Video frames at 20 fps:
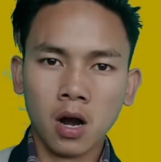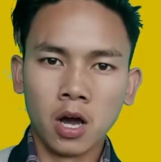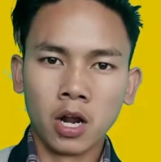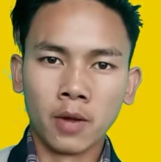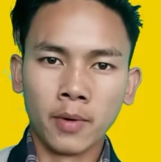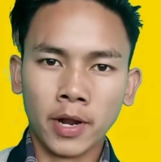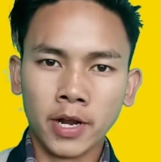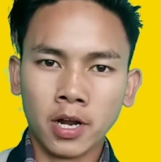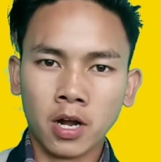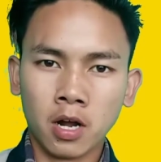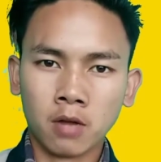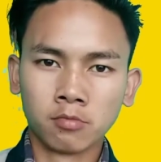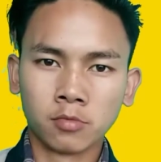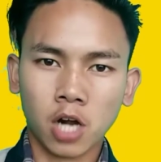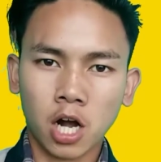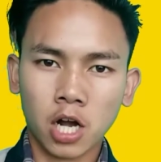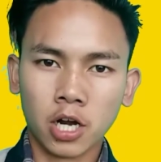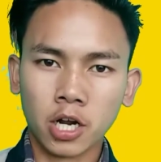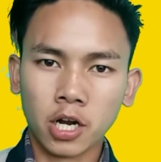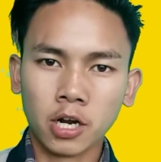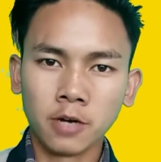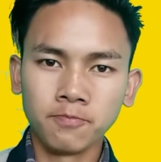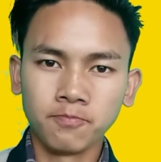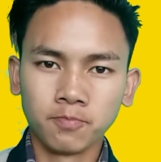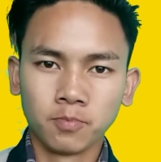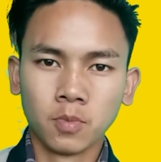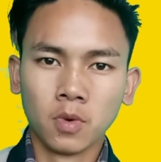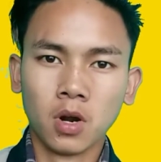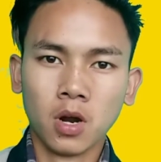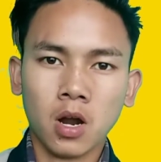अरे भैया हम खा
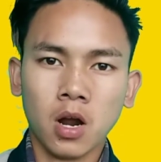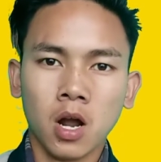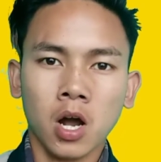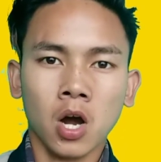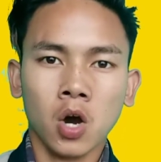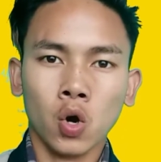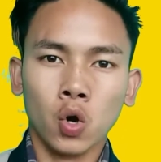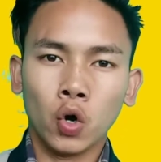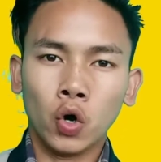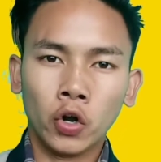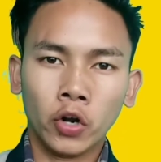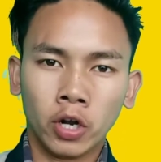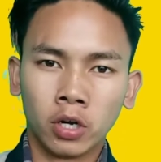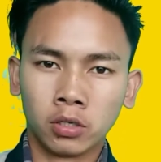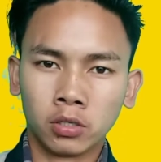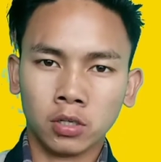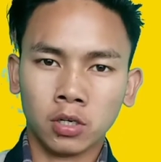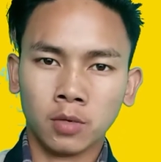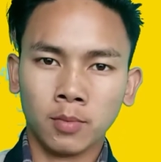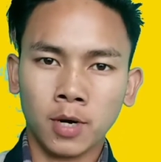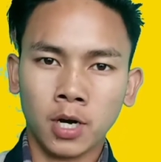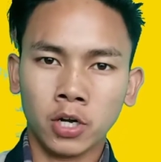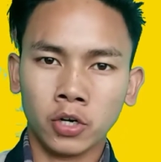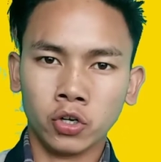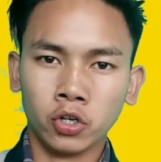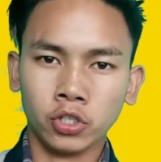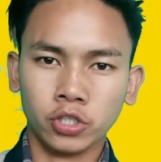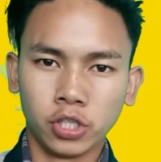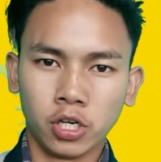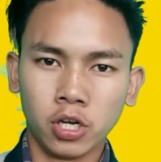रहे ओ रंग
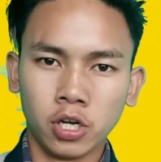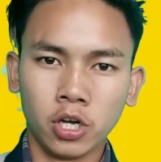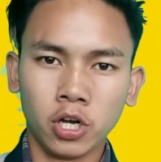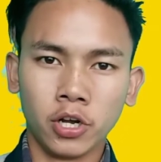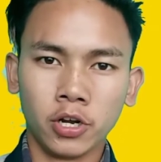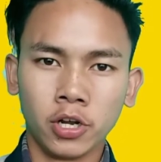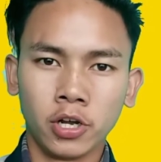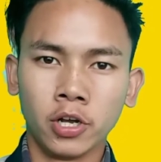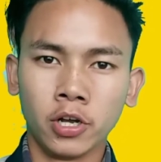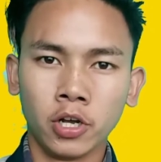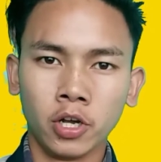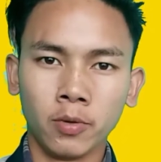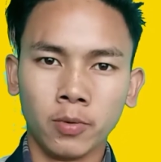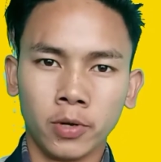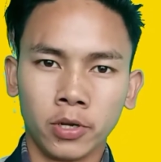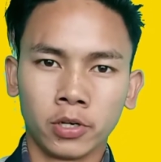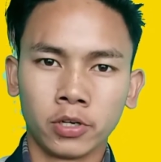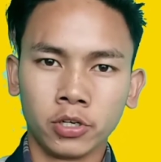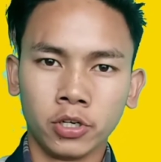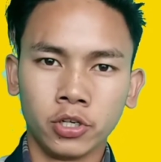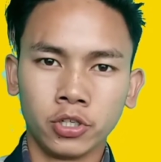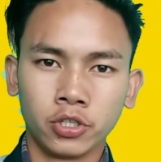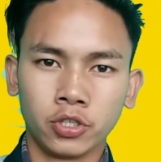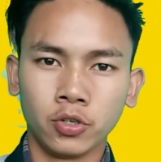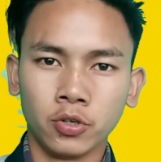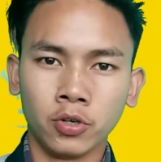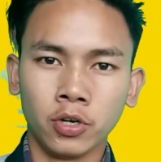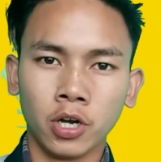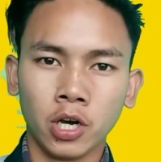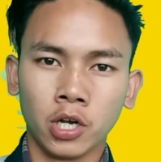बरसे रे बिग
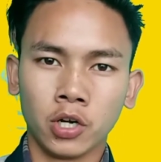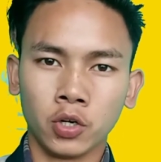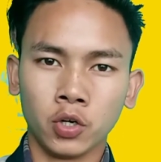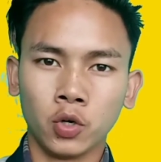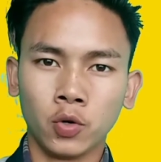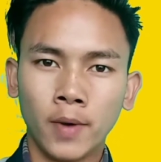चुनर